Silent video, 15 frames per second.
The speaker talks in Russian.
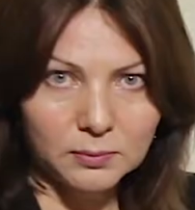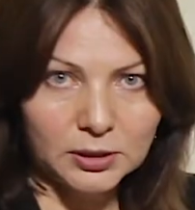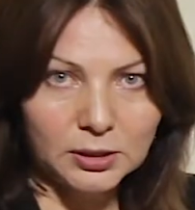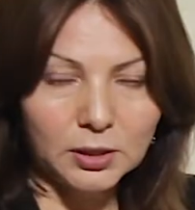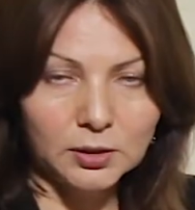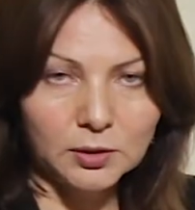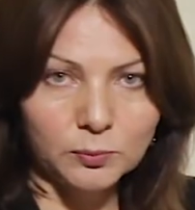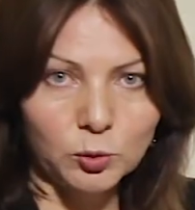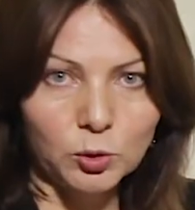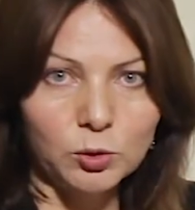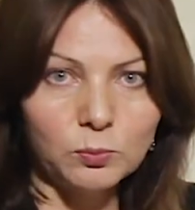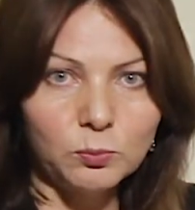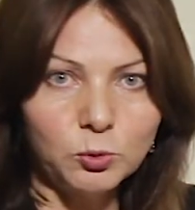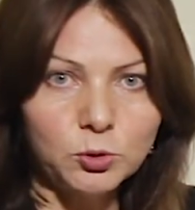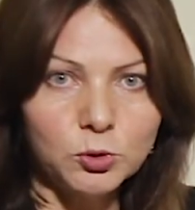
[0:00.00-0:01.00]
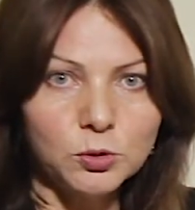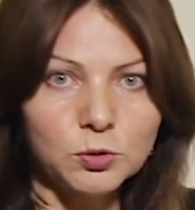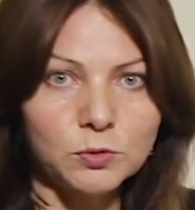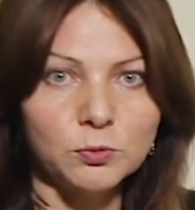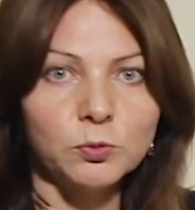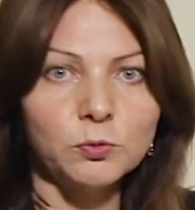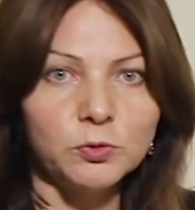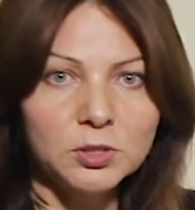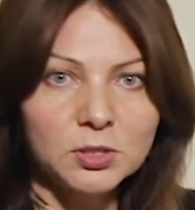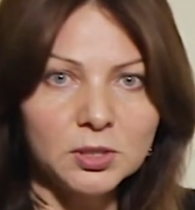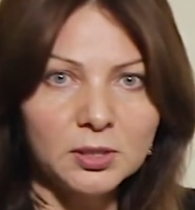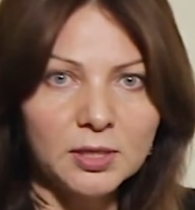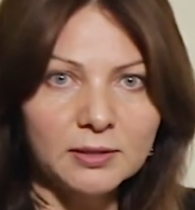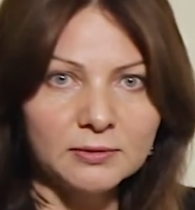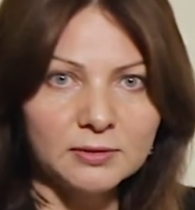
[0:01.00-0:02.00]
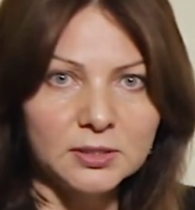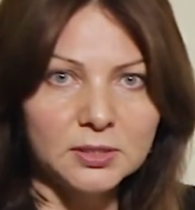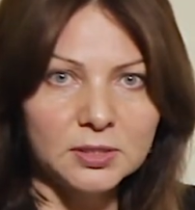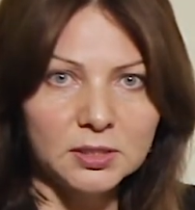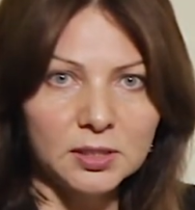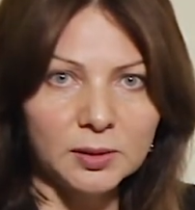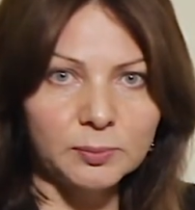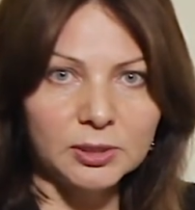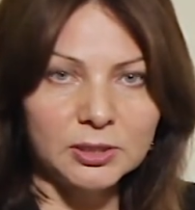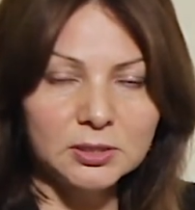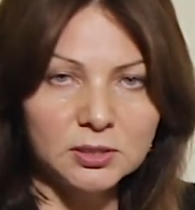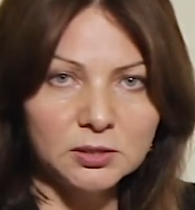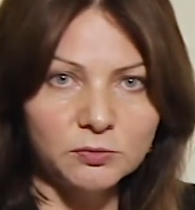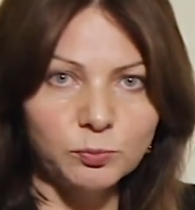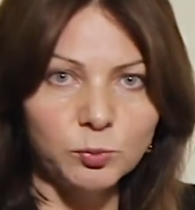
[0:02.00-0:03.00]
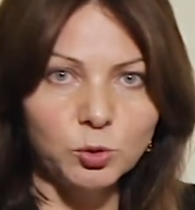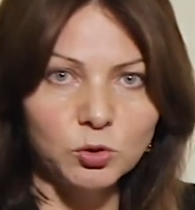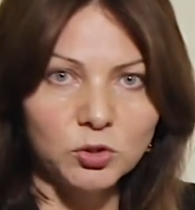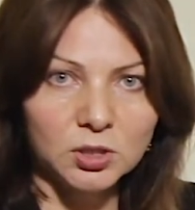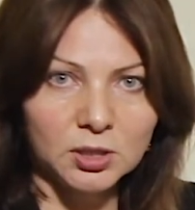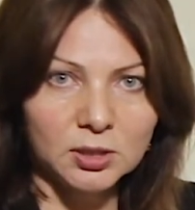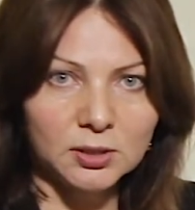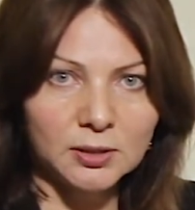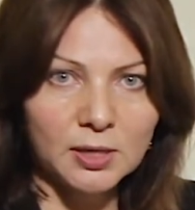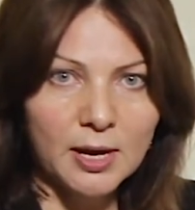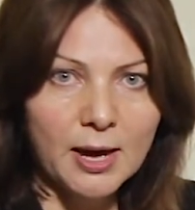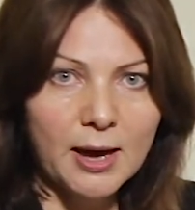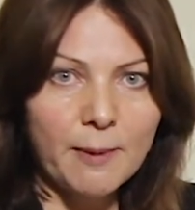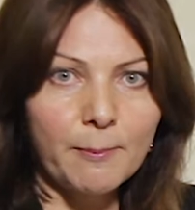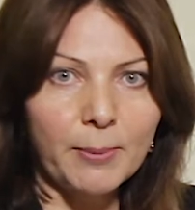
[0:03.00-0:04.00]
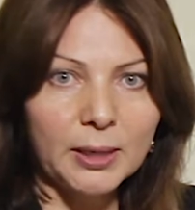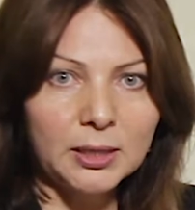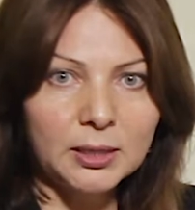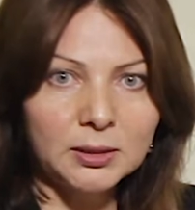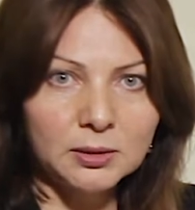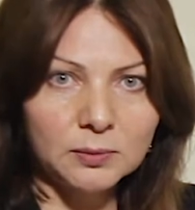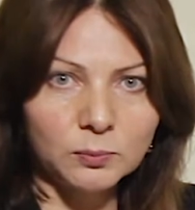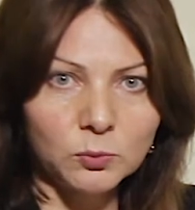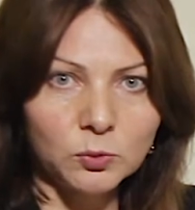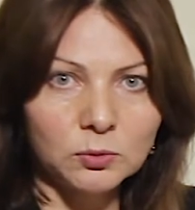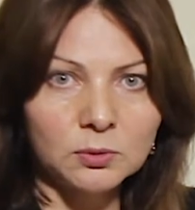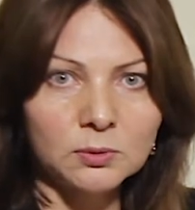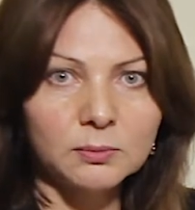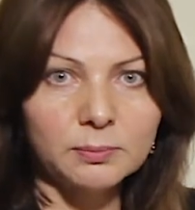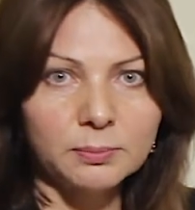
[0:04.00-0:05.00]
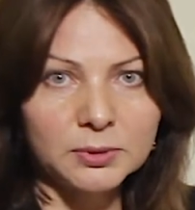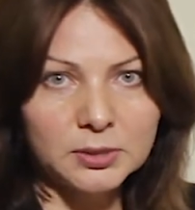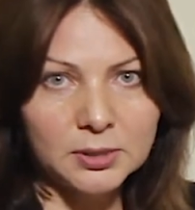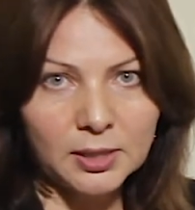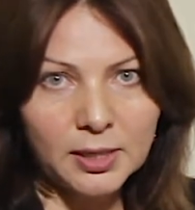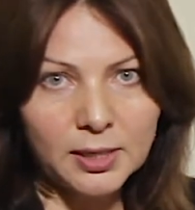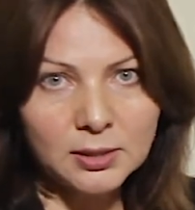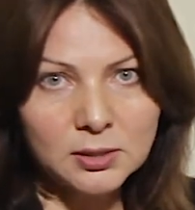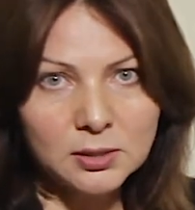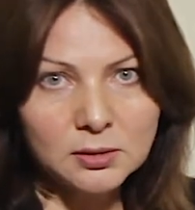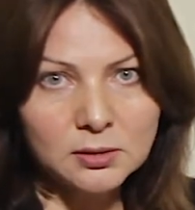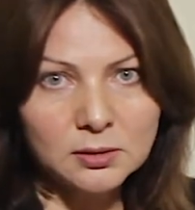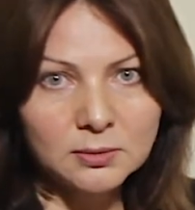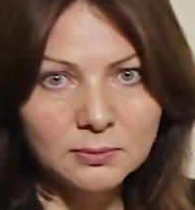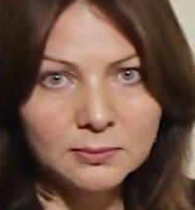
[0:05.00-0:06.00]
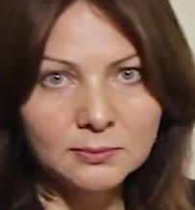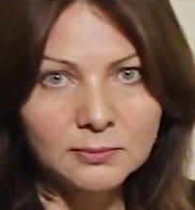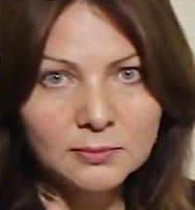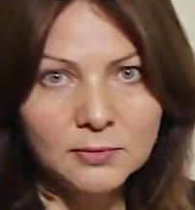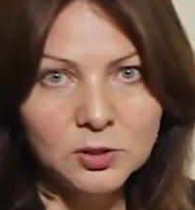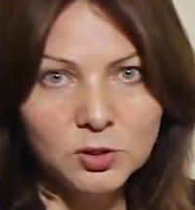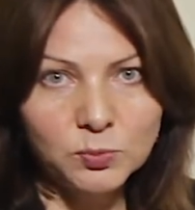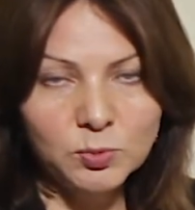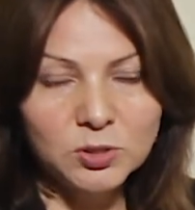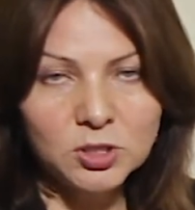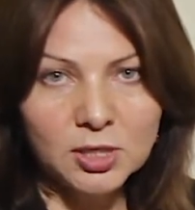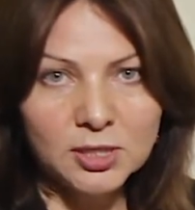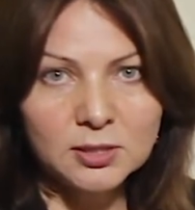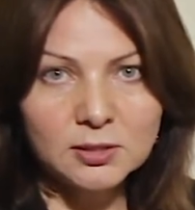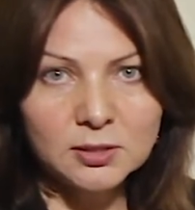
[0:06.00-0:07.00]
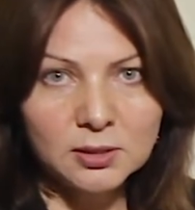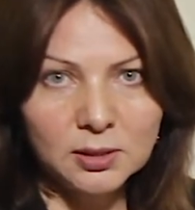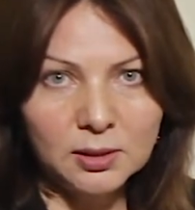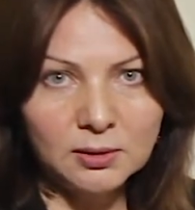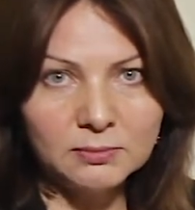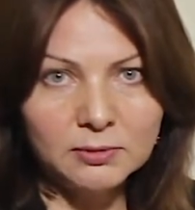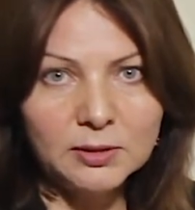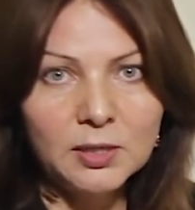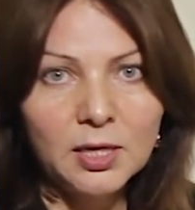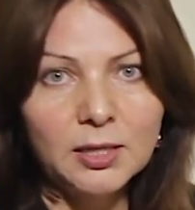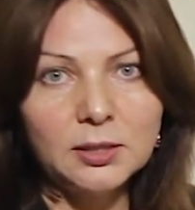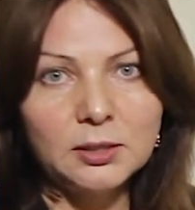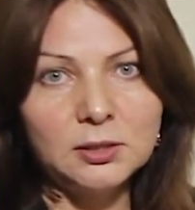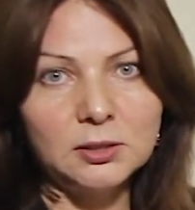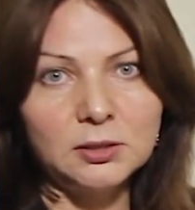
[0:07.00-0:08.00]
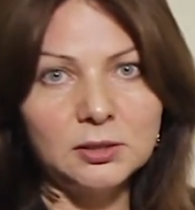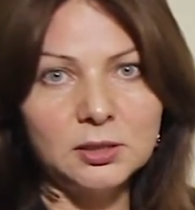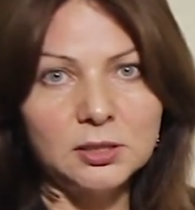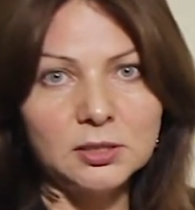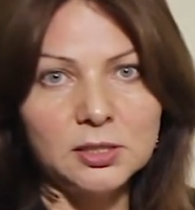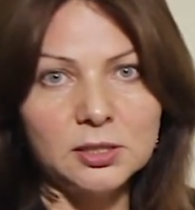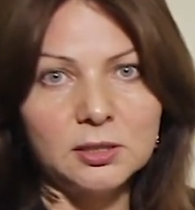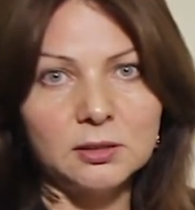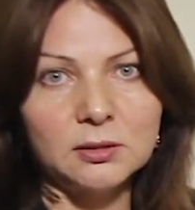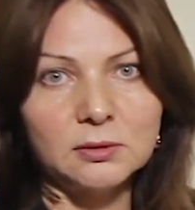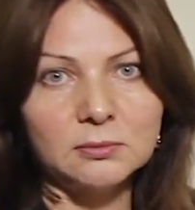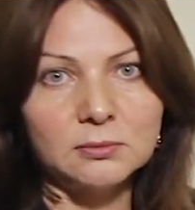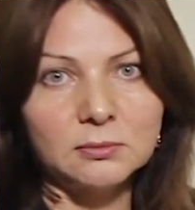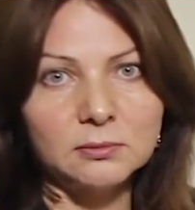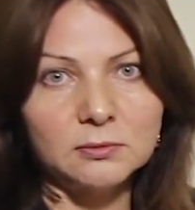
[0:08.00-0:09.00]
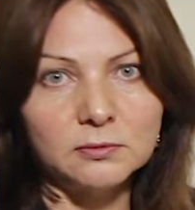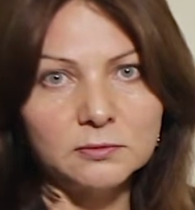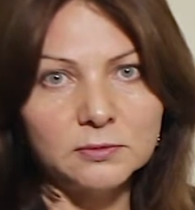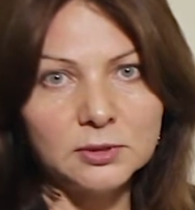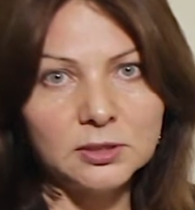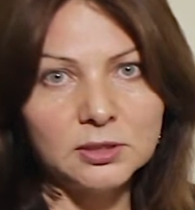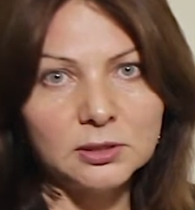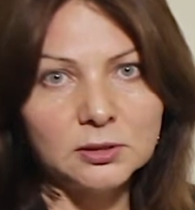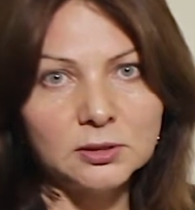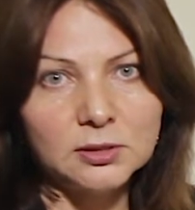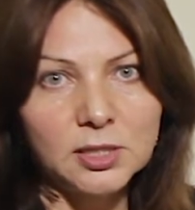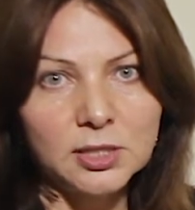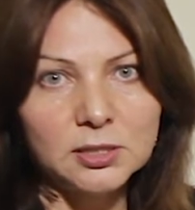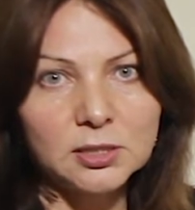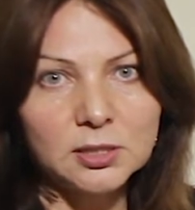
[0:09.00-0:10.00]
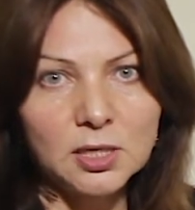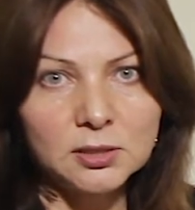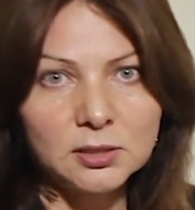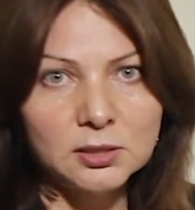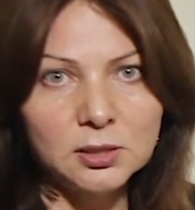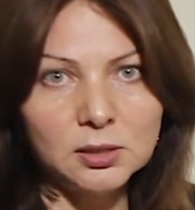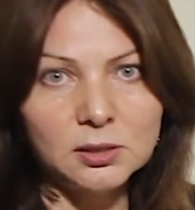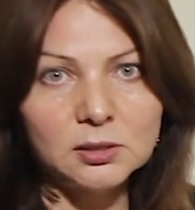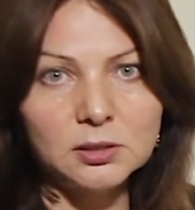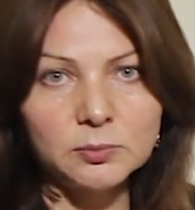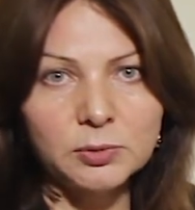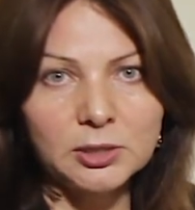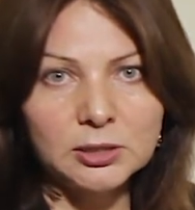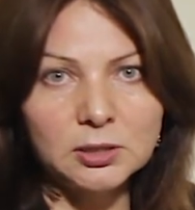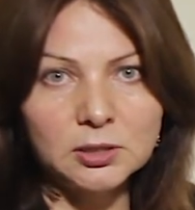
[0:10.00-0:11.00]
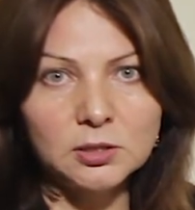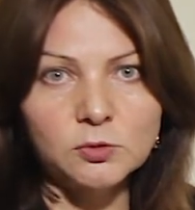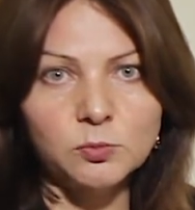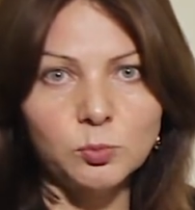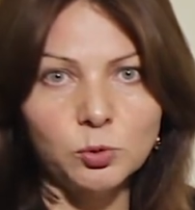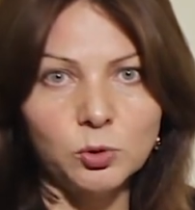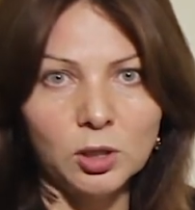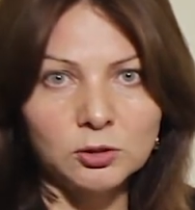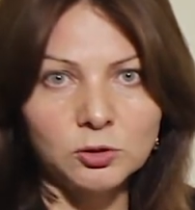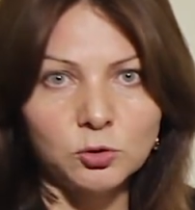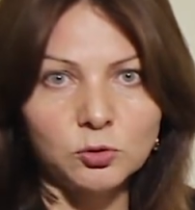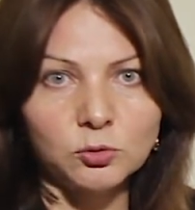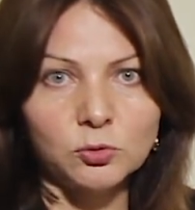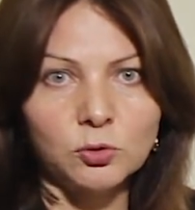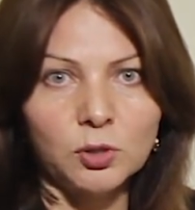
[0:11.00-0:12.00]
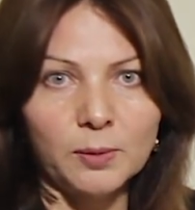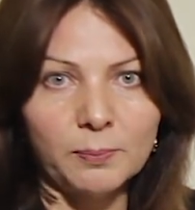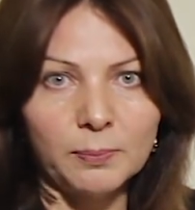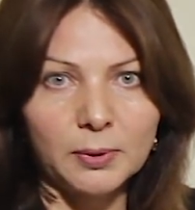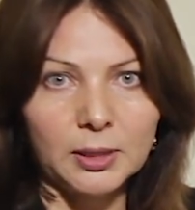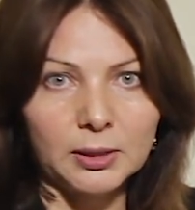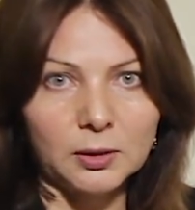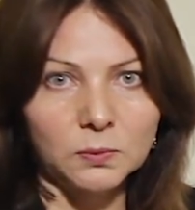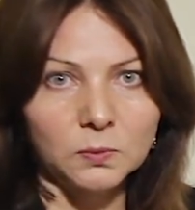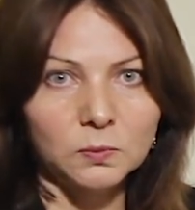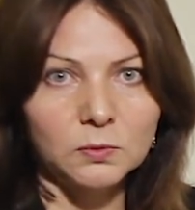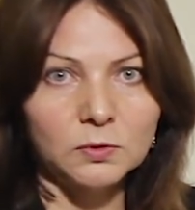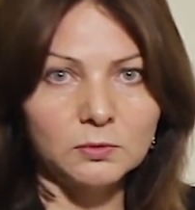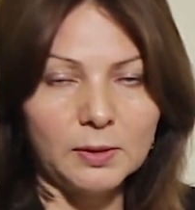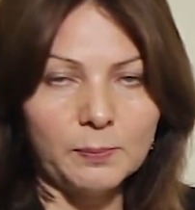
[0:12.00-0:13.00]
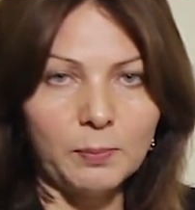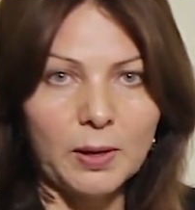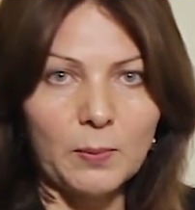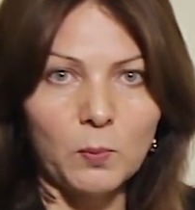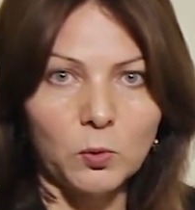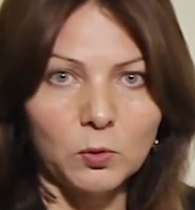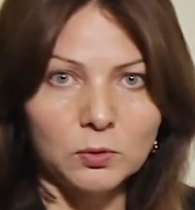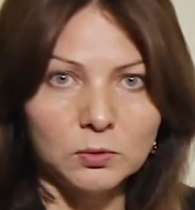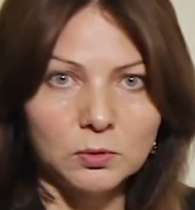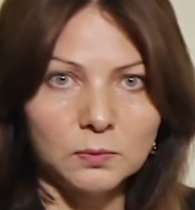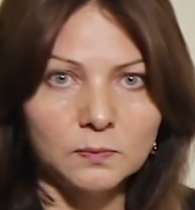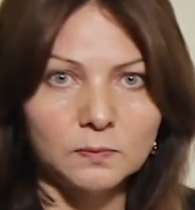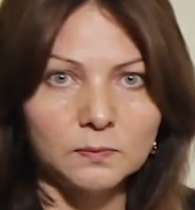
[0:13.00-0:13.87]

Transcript: по данному имуществу восстановить и оплатить в бюджет. Поэтому постарайтесь избежать этого. И если вы это не знаете, как сделать, обратитесь в бухгалтерскую компанию, и вам помогут.